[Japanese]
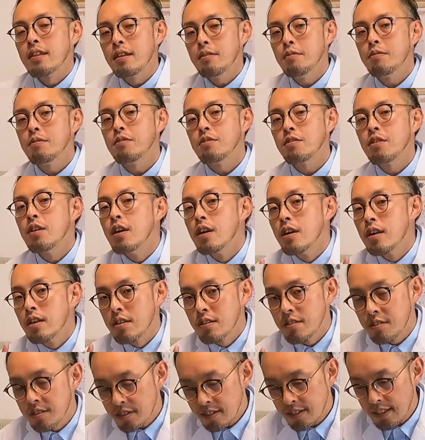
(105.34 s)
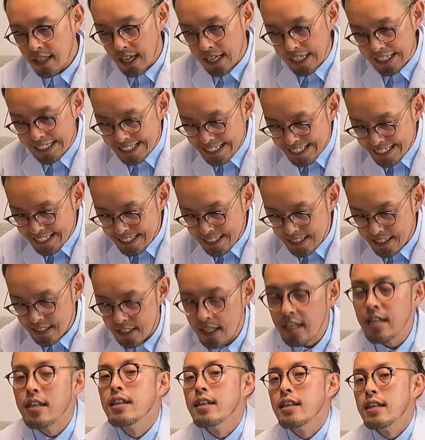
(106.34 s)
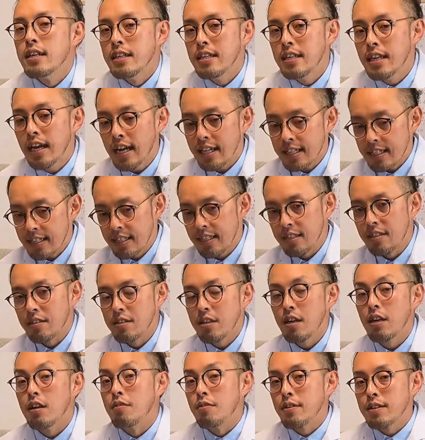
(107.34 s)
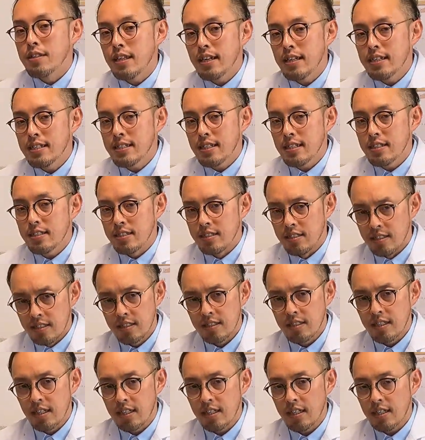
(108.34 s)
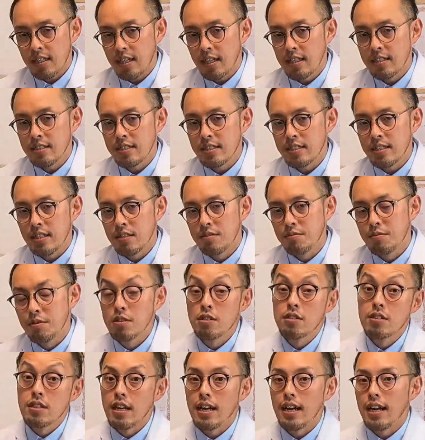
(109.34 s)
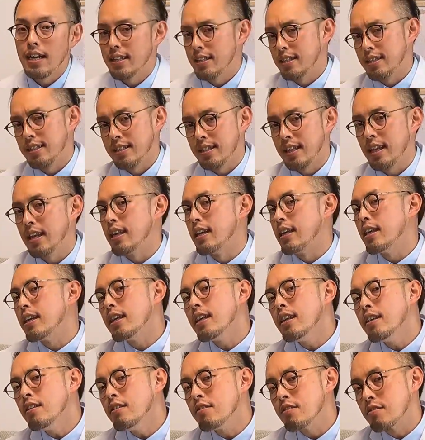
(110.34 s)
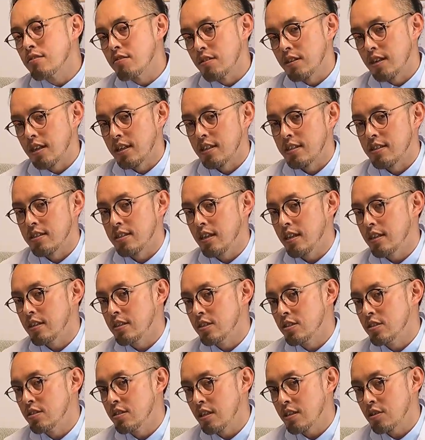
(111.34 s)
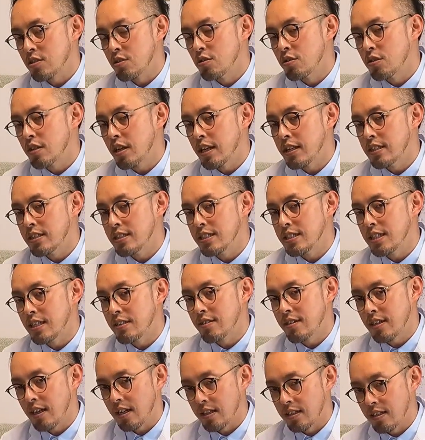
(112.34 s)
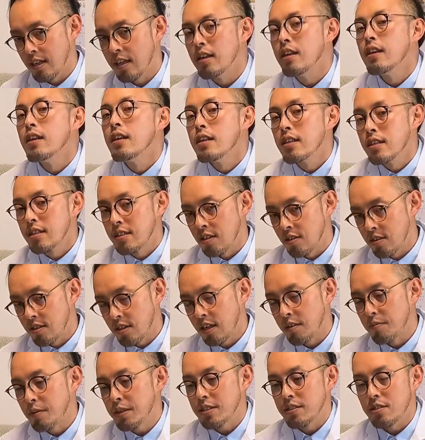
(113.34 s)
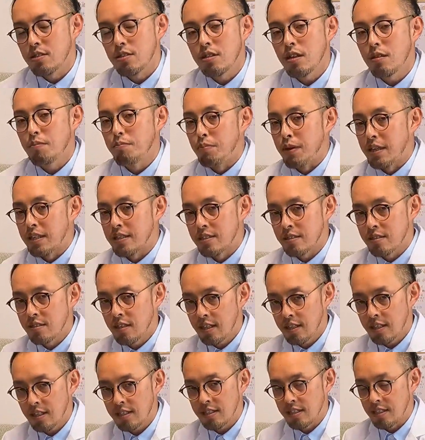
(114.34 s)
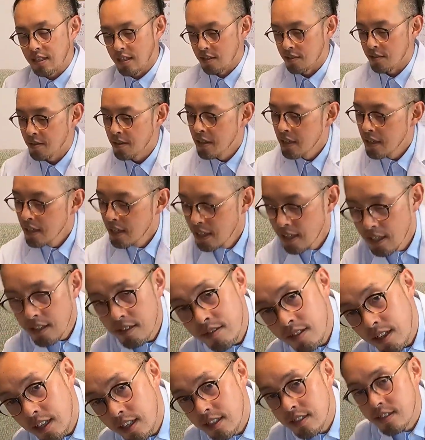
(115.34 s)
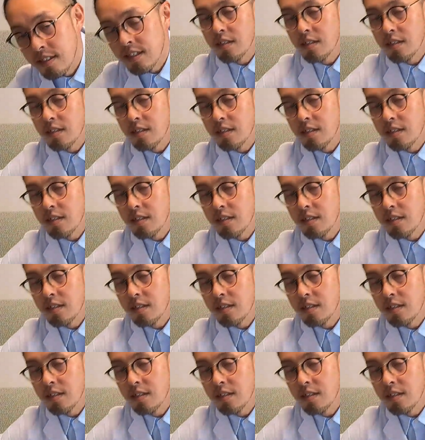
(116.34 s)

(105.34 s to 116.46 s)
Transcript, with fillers: でもこの臭い、ね、嫌っていうのは私たち人間が感じているものであって、犬とか寄生虫がそう感じてるか、ね、って言ったらまたそれは別の話なのよ。犬から